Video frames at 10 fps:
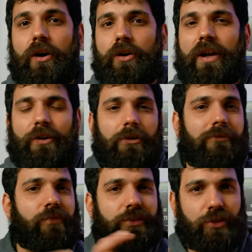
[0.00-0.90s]
loro hanno
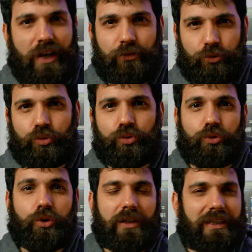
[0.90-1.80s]
confezionato
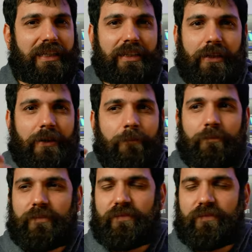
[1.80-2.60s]
tutto in um,